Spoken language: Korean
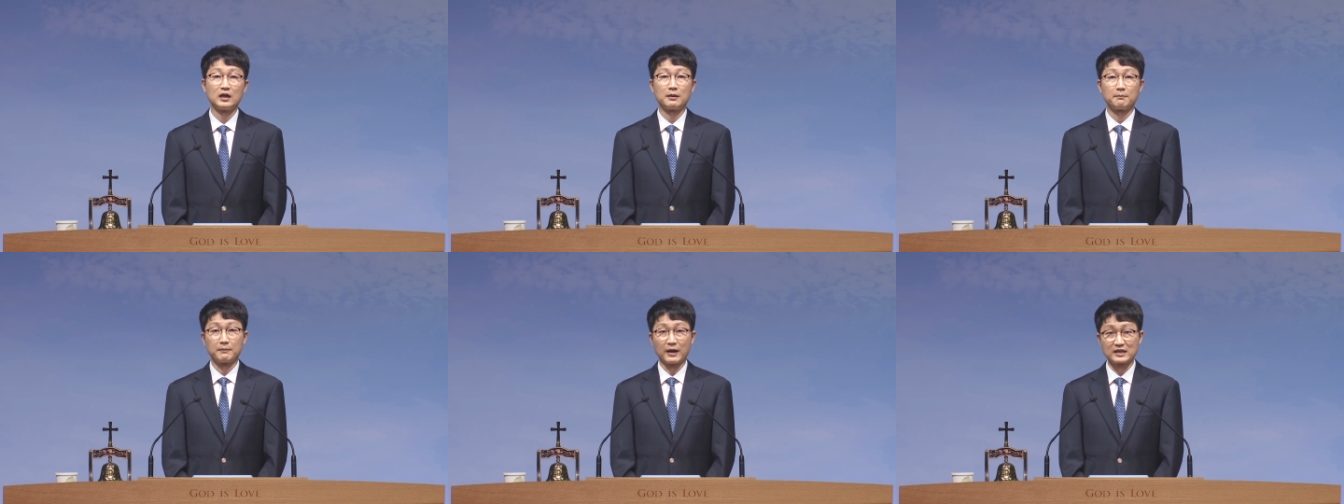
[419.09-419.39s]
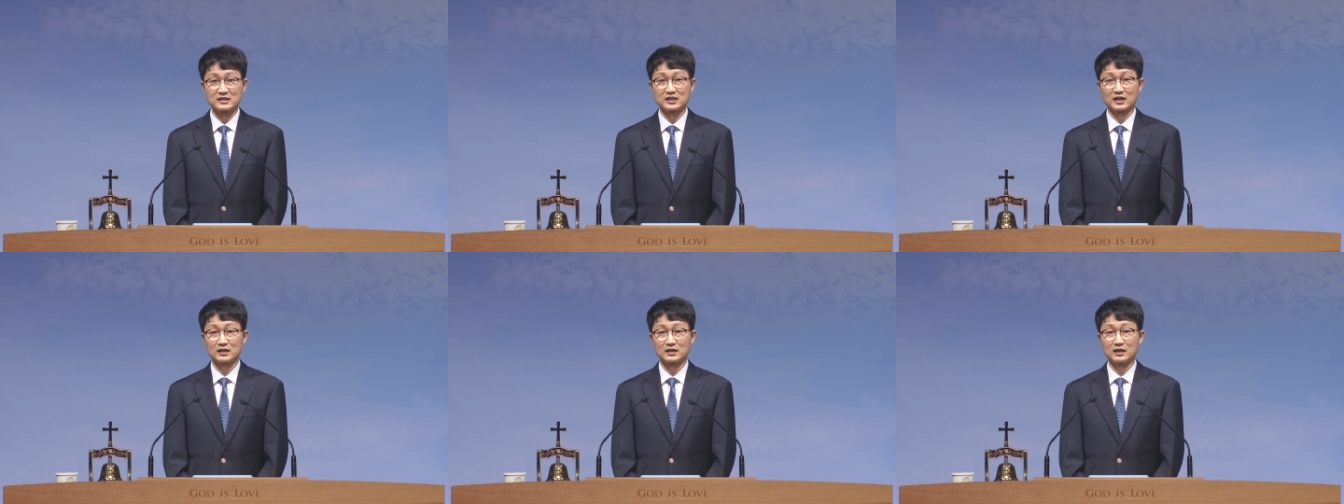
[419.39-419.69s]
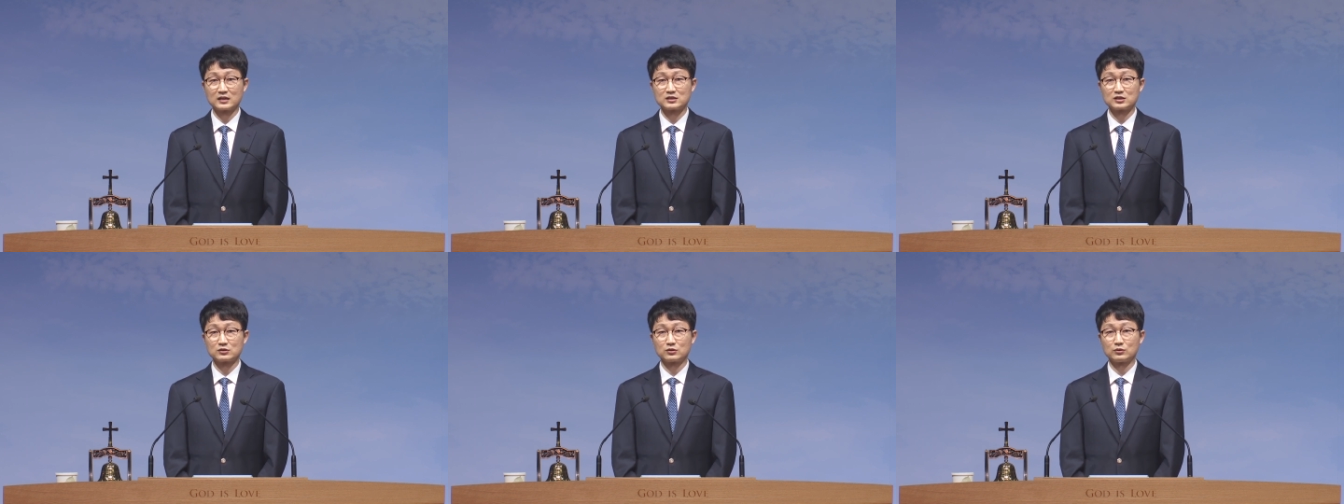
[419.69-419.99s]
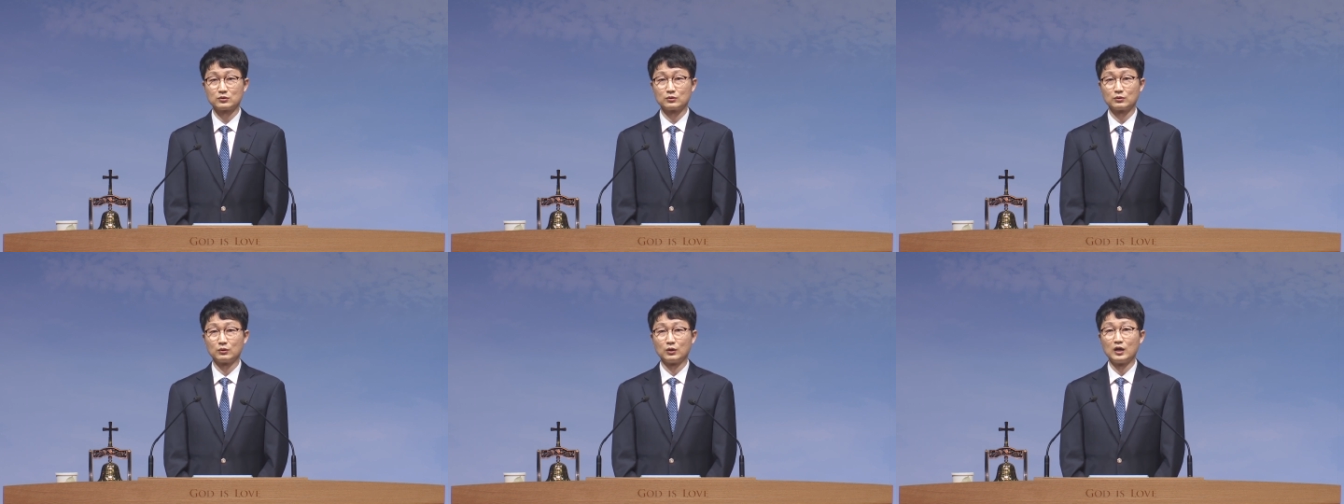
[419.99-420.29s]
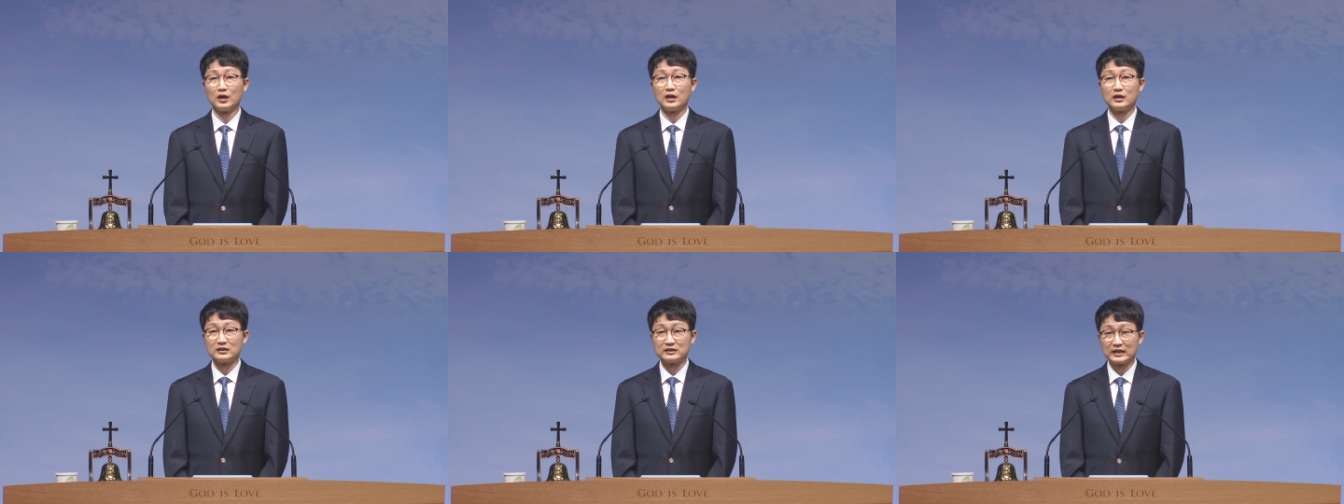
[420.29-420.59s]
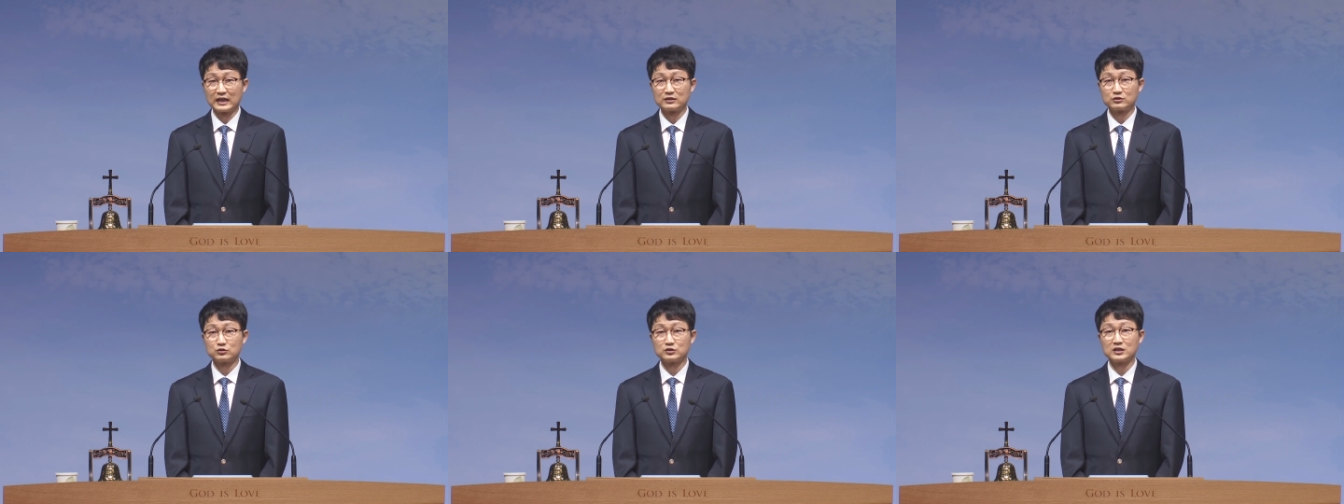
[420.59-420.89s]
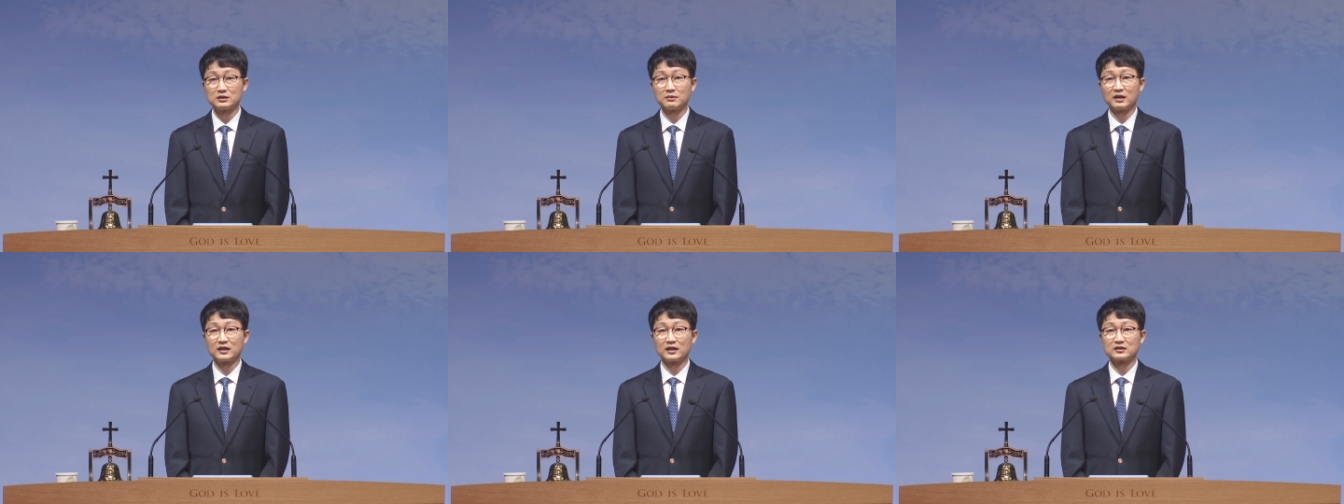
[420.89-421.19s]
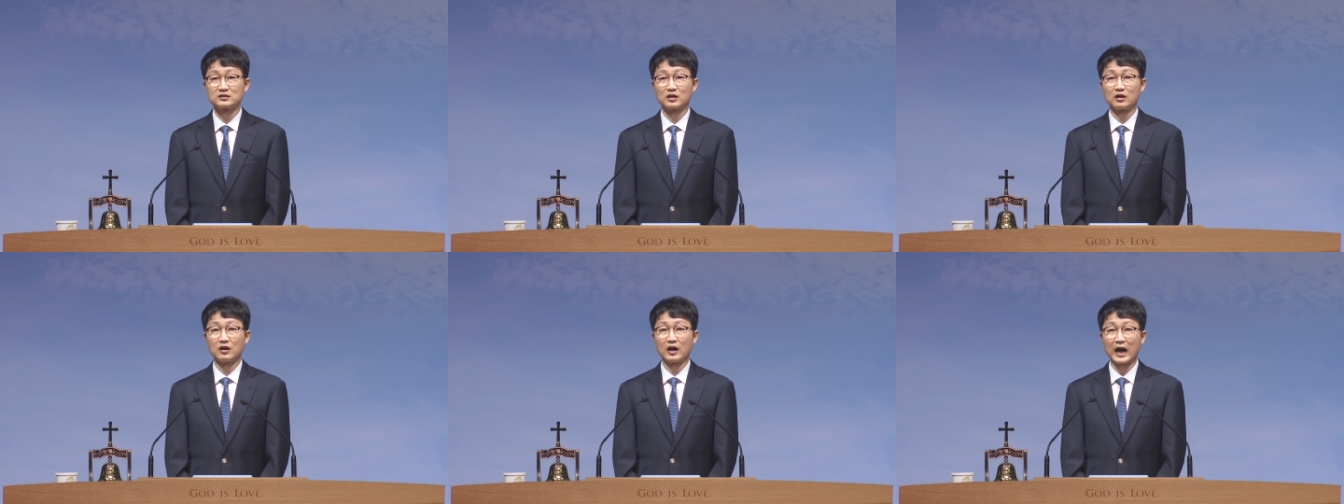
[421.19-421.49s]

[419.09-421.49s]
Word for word: 마찬가지로 예수님 안에서